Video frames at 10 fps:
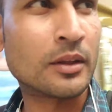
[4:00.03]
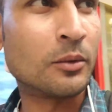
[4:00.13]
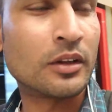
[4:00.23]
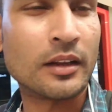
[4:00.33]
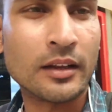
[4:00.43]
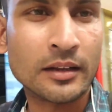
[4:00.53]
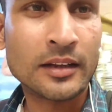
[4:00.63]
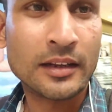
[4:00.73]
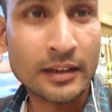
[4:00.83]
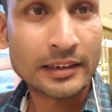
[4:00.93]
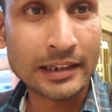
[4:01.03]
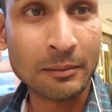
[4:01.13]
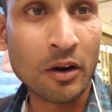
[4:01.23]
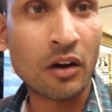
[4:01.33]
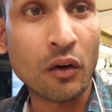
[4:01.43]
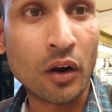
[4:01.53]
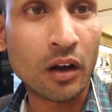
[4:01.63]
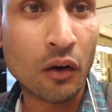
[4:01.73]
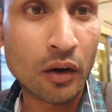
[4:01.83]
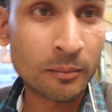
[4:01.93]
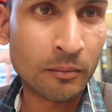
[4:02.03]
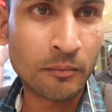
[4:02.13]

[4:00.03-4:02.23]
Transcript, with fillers: उसे बोल रहे हैं सिनेमा हॉल हॉल